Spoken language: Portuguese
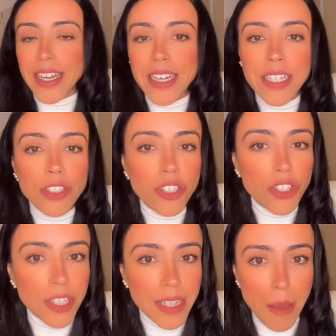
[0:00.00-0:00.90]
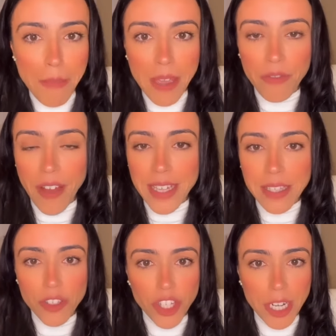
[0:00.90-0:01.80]
antes de saber
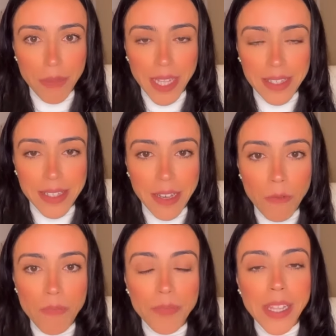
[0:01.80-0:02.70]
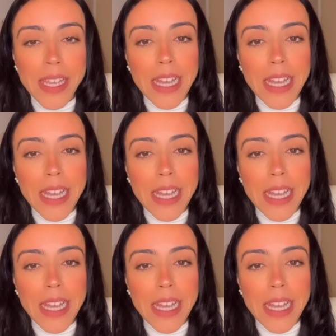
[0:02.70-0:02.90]
fases de eliminação,